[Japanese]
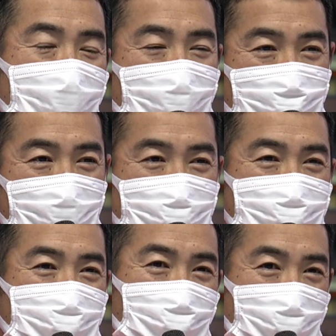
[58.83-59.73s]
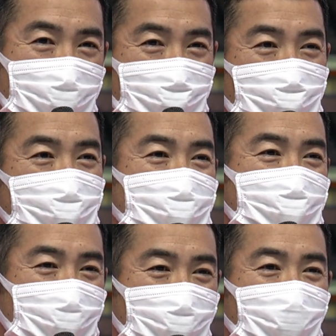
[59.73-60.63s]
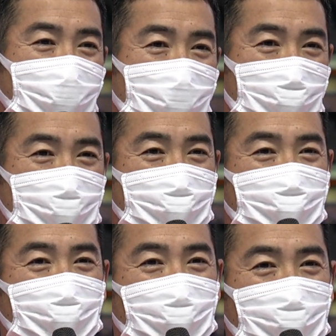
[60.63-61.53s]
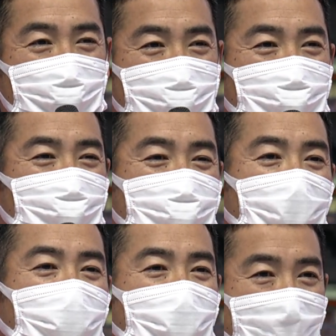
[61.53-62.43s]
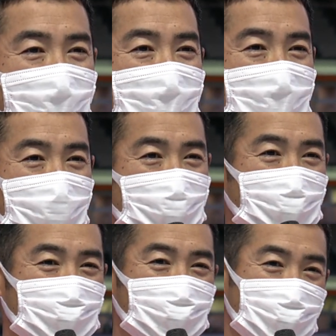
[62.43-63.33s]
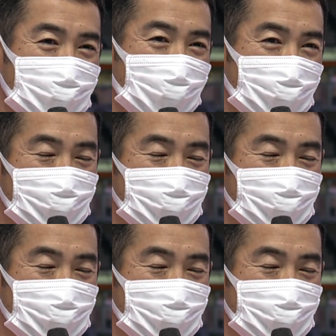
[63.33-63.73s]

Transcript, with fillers: あの差し切れるのかなと思ったんですけど山崎君の踏み直しがすごくて、はい、なんとか抜けました